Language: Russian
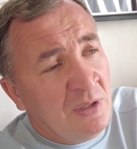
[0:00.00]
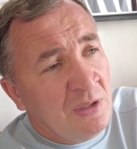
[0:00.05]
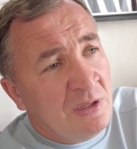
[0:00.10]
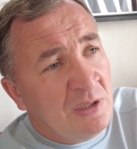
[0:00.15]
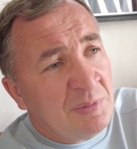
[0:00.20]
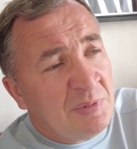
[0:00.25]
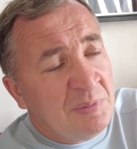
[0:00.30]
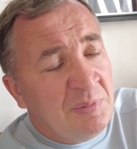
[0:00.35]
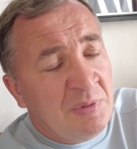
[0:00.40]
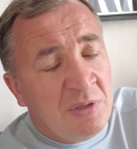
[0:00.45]

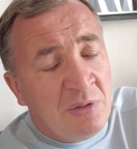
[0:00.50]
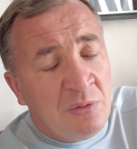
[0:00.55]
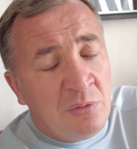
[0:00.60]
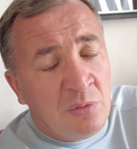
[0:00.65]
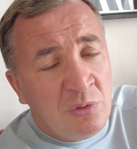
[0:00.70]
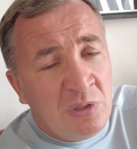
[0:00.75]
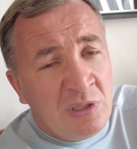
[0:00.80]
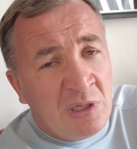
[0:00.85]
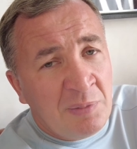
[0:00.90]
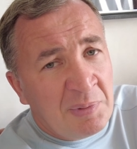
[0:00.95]
на примере
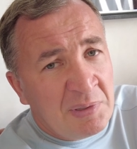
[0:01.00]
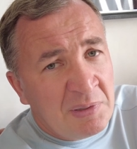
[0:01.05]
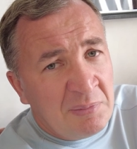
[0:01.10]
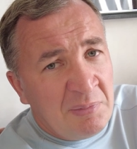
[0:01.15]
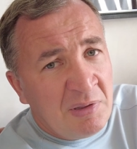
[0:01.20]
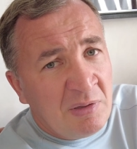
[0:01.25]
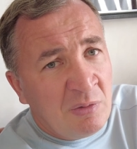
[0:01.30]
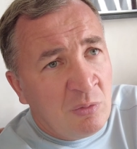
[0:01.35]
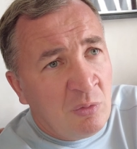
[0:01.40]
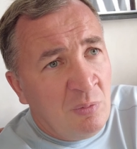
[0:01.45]
других
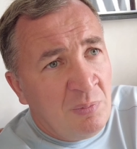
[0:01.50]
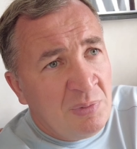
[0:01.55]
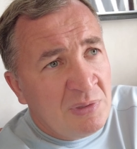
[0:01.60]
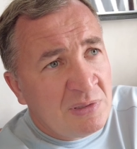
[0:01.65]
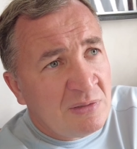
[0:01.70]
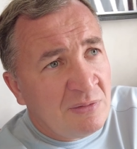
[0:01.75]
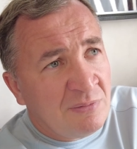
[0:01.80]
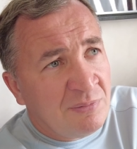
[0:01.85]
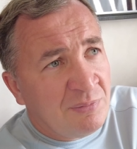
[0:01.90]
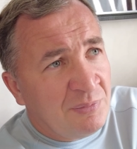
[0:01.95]
апартаментных
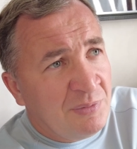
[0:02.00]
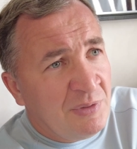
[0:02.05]
комплексов,